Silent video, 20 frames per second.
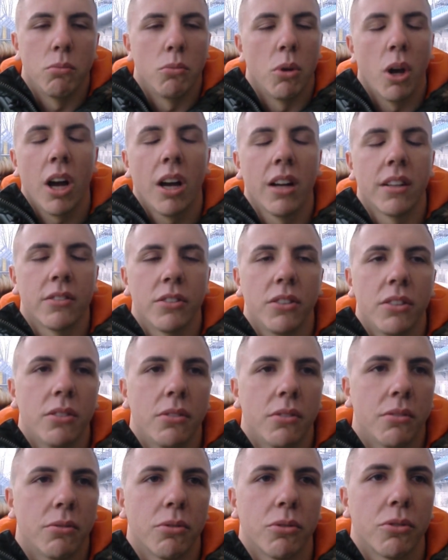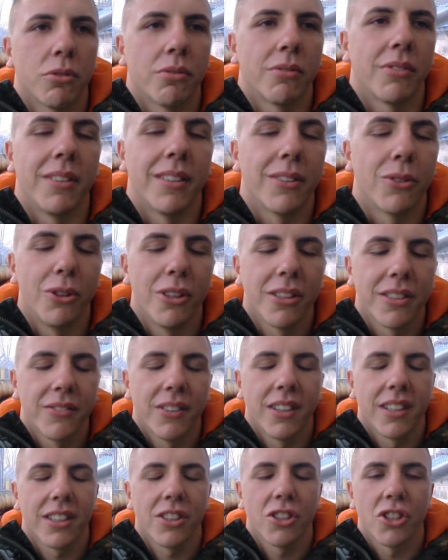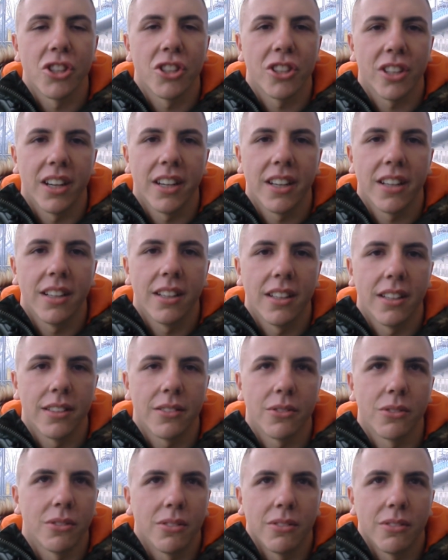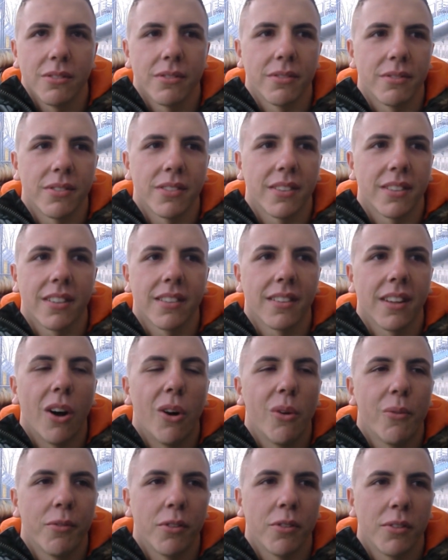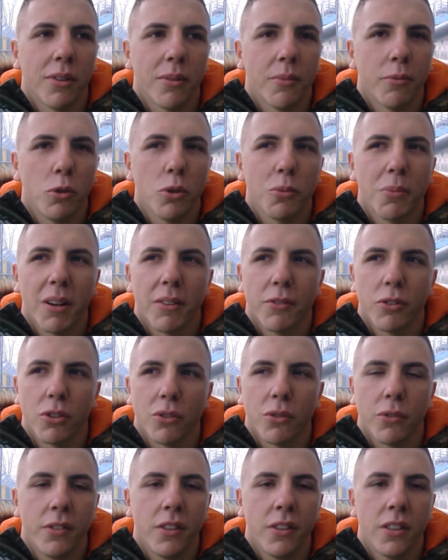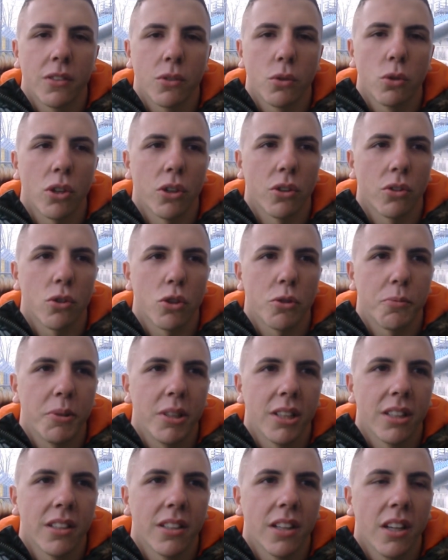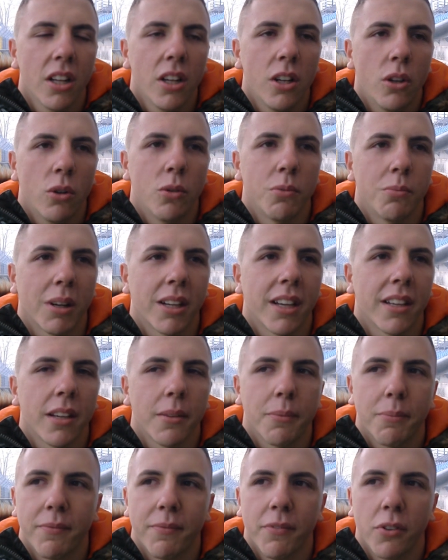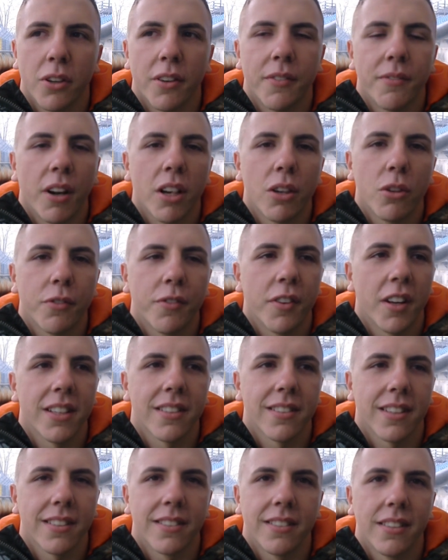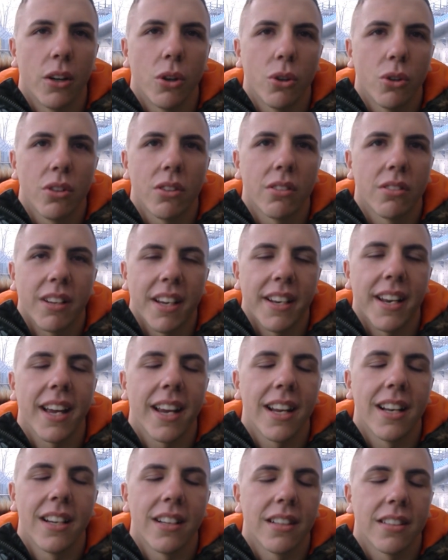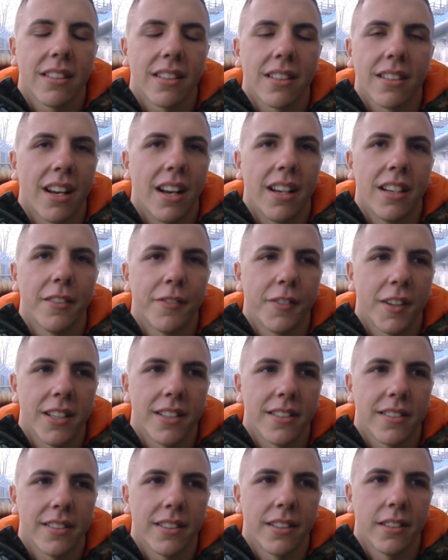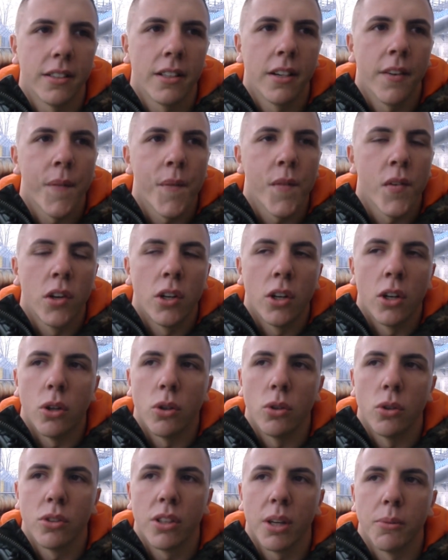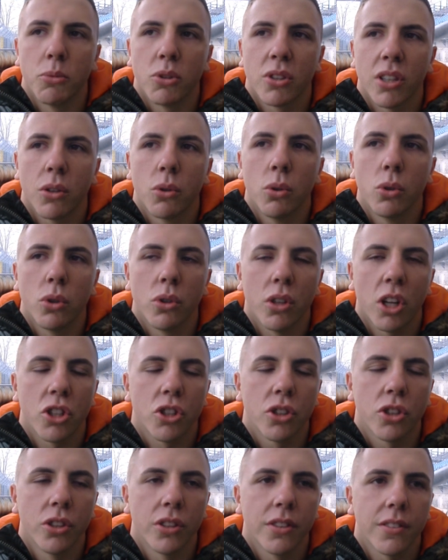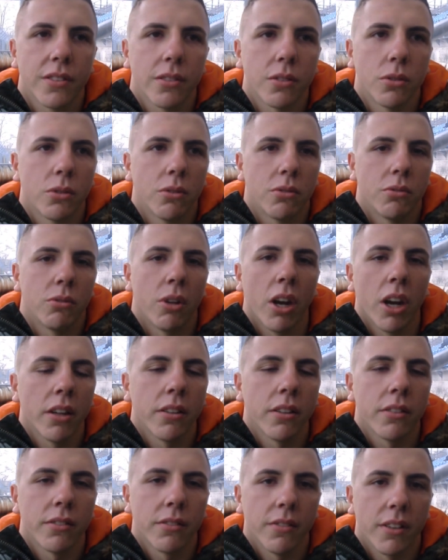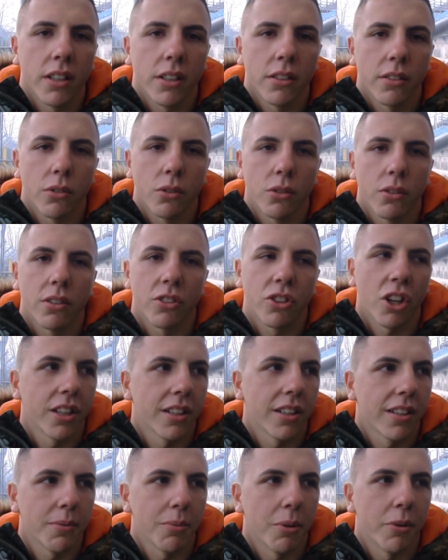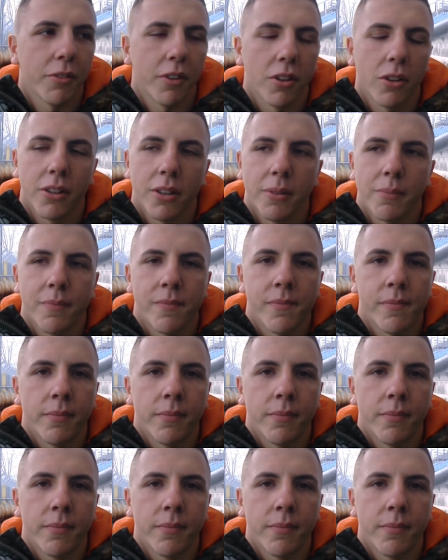Ja, die, die Kulisse war richtig geil. Also Traum von jedem Fußballer, vor so vielen Zuschauern zu spielen. Und man kennt ja von den Waldhof-Fans, dass sie auch generell geile Fans sind. Und die haben uns da gut unterstützt und ja, schade, dass wir verloren hat.